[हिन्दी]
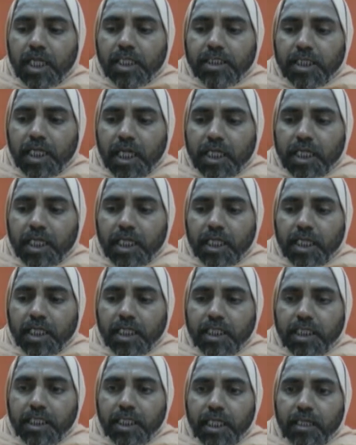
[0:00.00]
ऐसे आगे
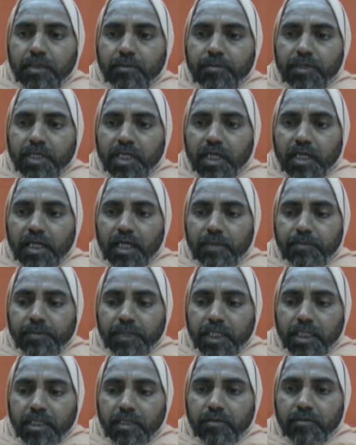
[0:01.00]
रख लिया फिर अगला
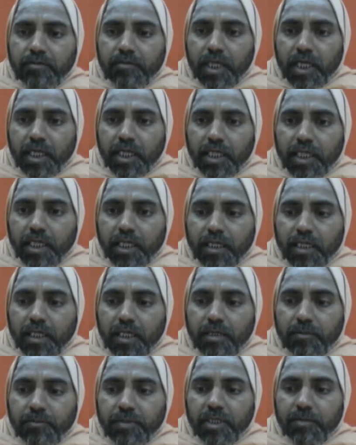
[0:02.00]
पैर आगे
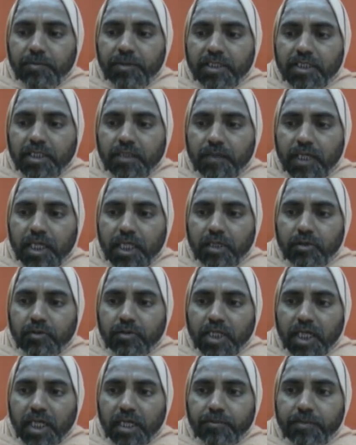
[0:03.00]
रखा फिर पीछे वाले को
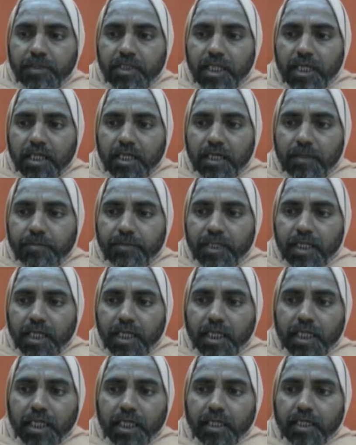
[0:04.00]
उठाया फिर अगला पैर
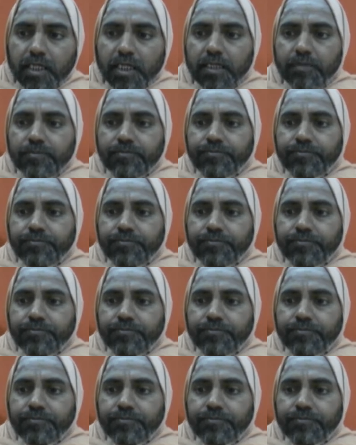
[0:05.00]
आगे रखा